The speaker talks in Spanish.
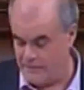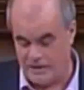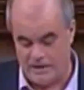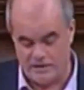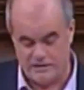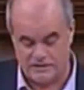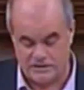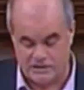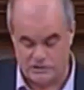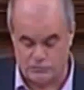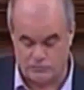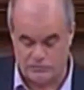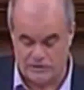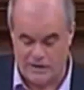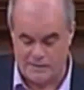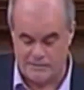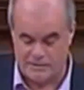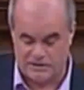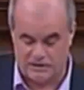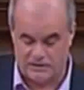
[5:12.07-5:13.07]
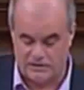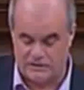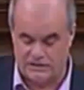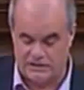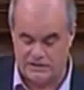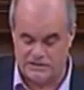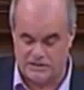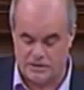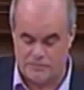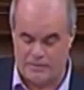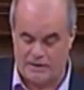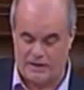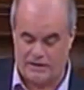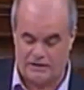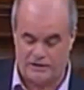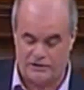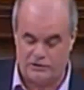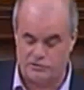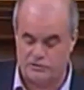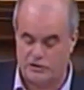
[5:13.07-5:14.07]
La verdad es que es un día bastante
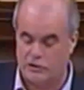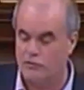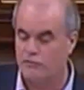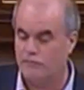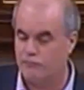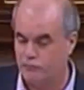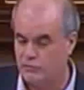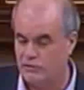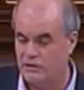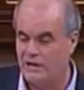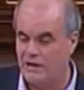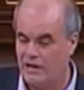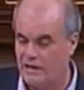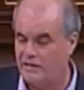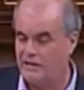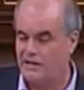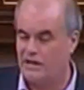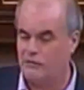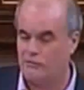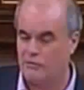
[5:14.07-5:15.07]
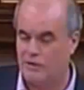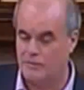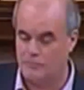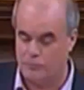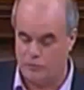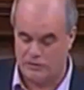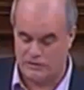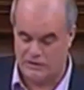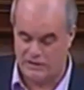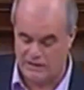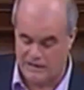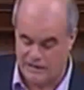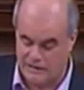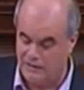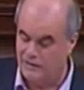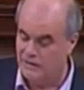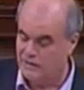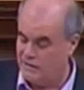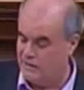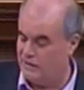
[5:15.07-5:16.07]
triste para aquellos que confunden la ética con la
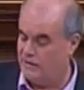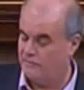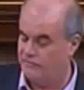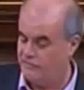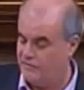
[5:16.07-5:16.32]
política